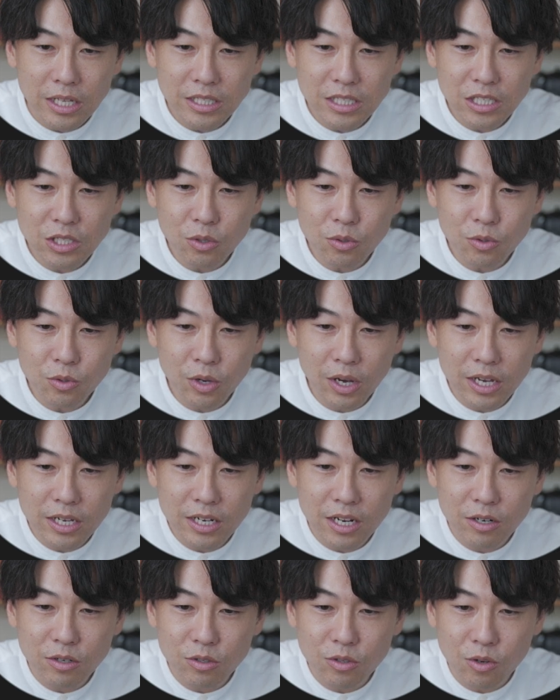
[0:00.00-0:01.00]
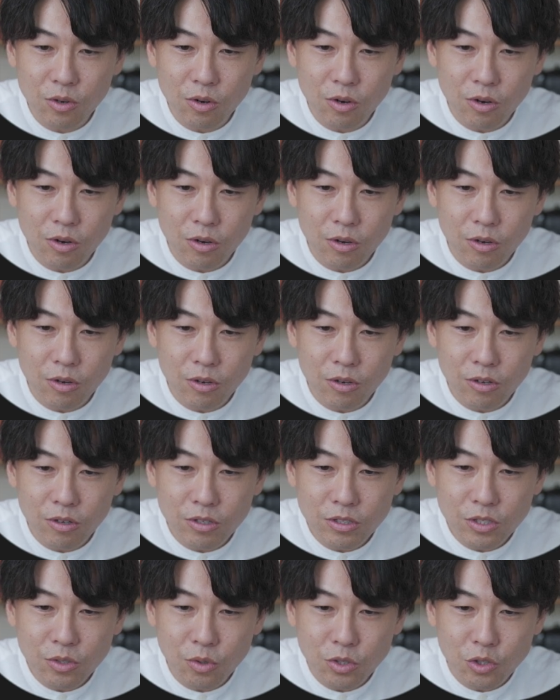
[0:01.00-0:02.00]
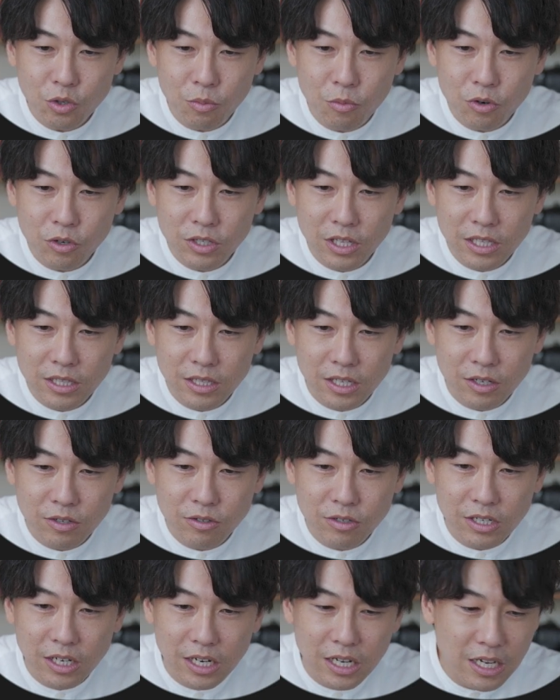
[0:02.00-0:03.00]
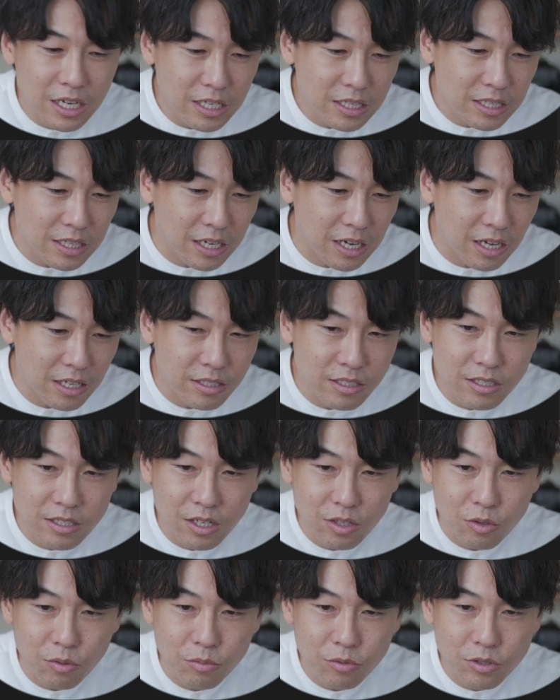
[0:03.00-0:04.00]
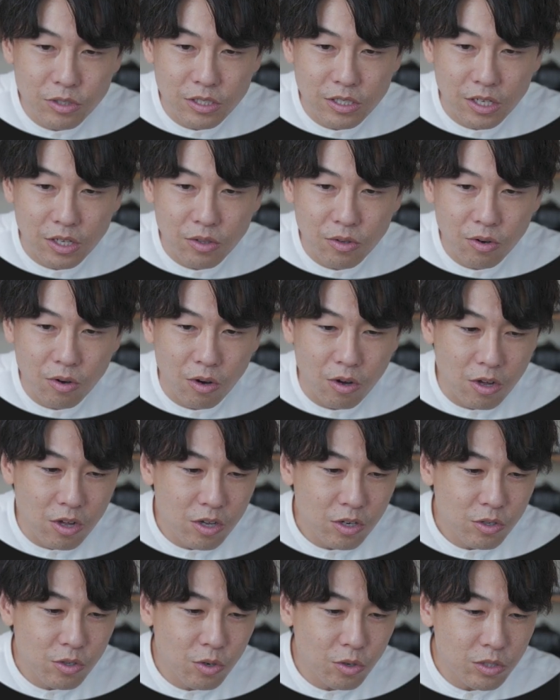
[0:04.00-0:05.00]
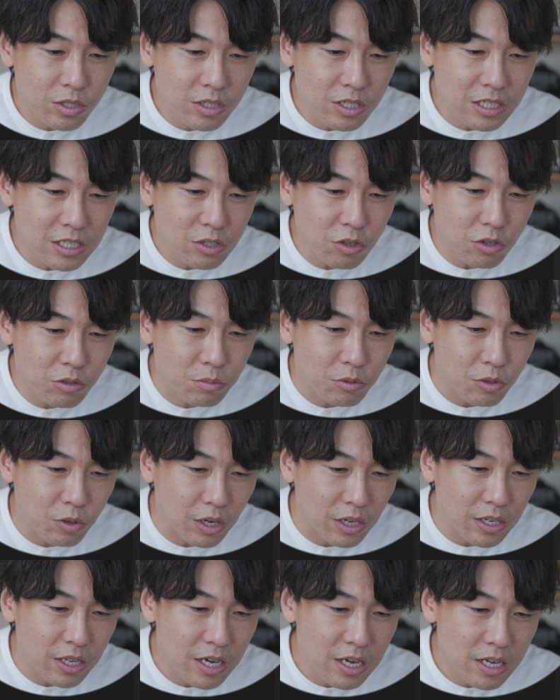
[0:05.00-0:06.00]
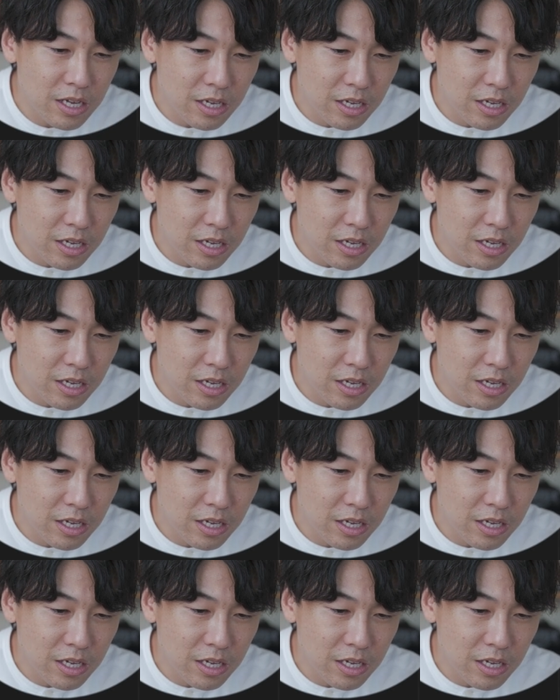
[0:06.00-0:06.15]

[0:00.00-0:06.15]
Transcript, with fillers: ンジションとか入れると少し重くなってくるかなって感じだと思うんですけどクロスディゾルブとかね